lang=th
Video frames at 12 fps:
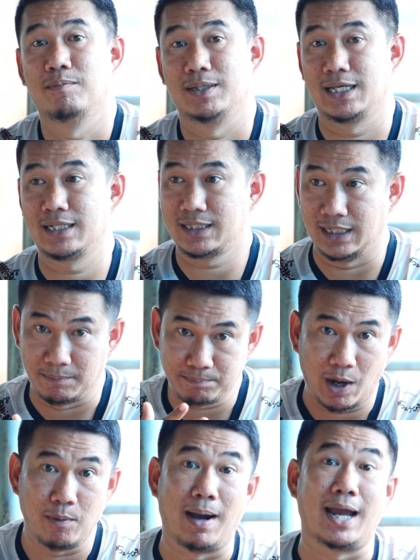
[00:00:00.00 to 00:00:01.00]
มันจะถึง
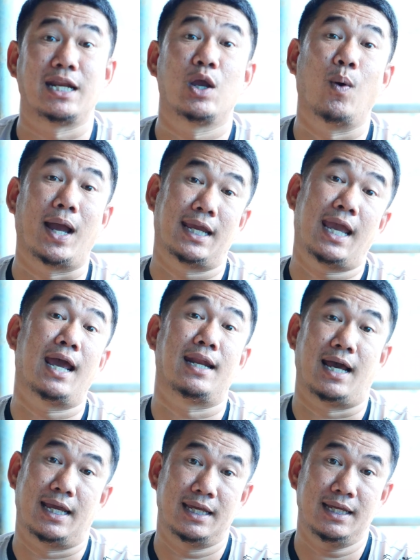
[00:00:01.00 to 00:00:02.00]
เป้าหมายได้ไวแค่
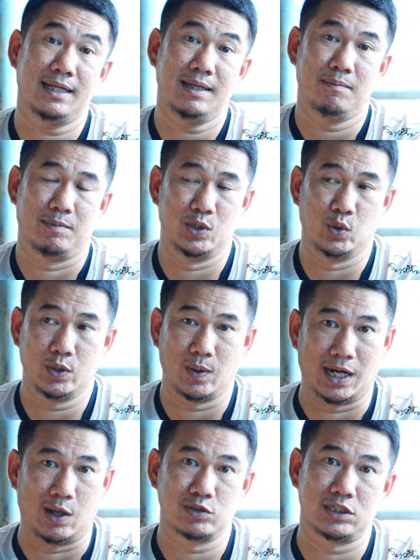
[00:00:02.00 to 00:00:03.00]
ไหน มันอยู่ที่
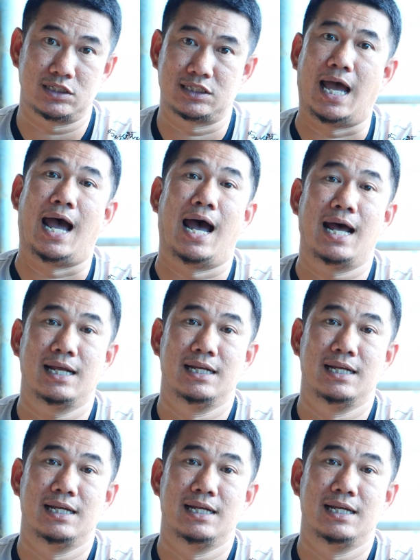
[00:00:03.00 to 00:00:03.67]
ว่าเราศึกษา